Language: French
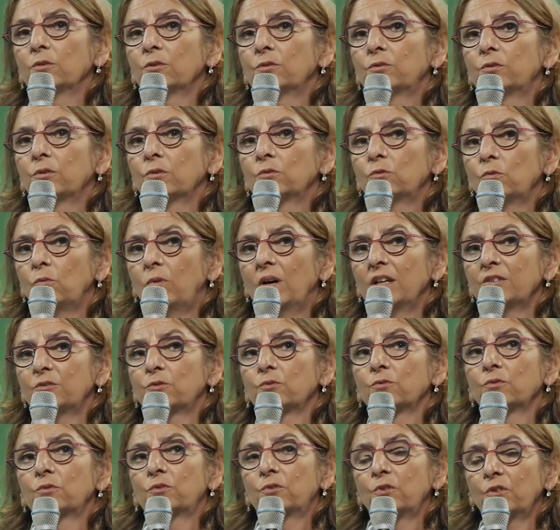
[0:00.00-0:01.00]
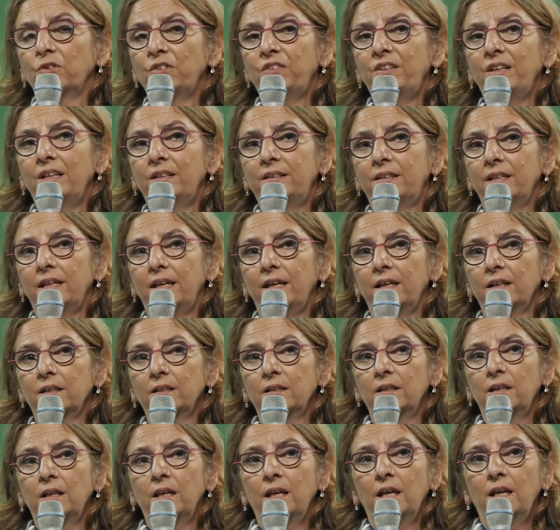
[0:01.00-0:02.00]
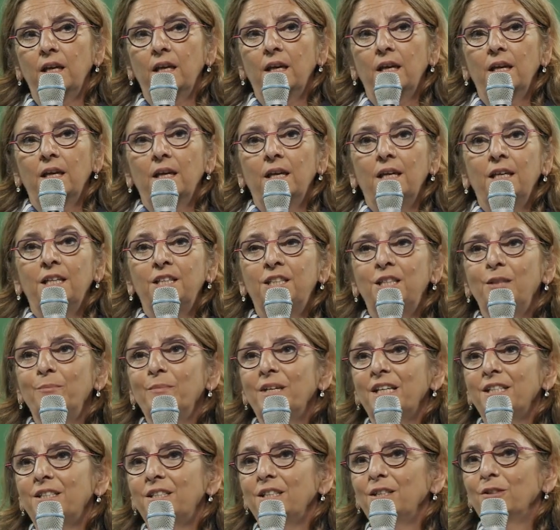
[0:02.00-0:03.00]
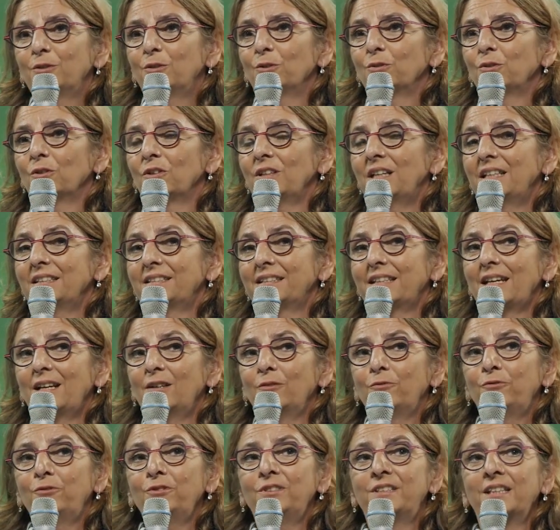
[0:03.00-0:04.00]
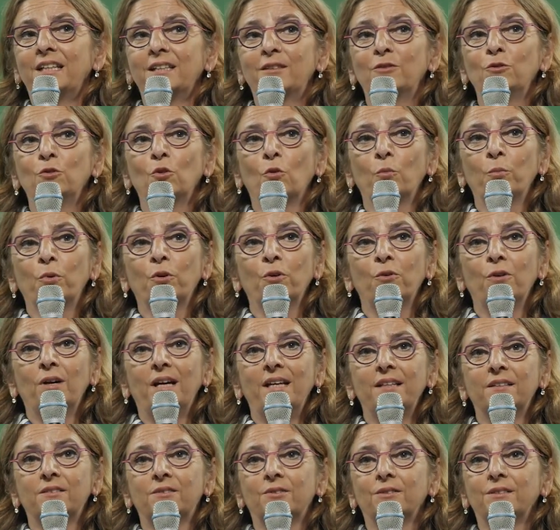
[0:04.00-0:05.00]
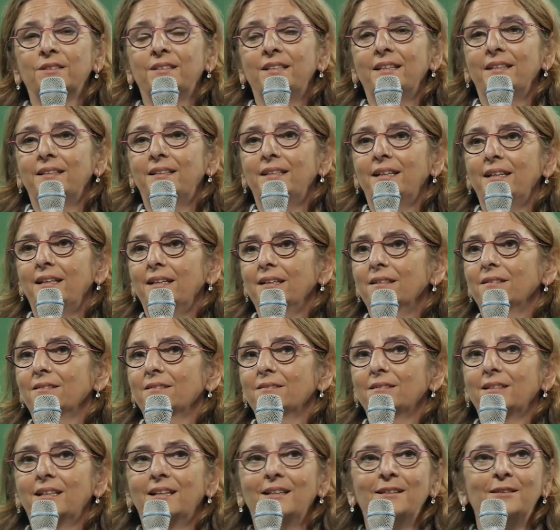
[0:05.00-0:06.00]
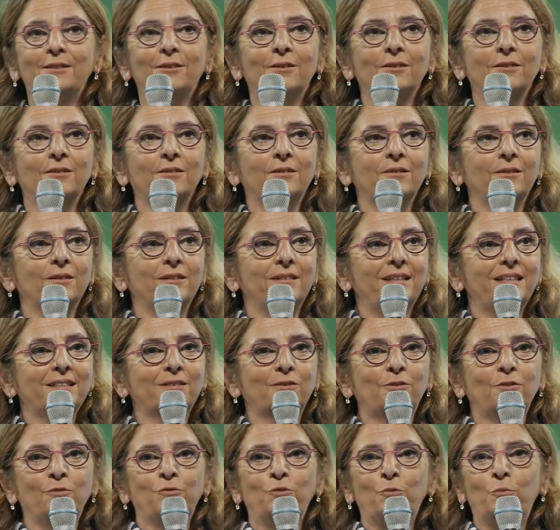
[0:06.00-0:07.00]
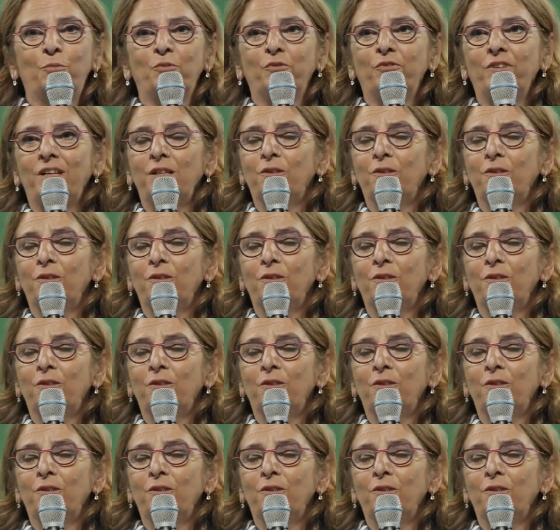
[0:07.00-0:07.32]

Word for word: sur trois sont sociétaires. Et j'imagine que dans la salle, vous êtes nombreux à être sociétaires. Hein, d'ailleurs, euh, est-ce que vous pouvez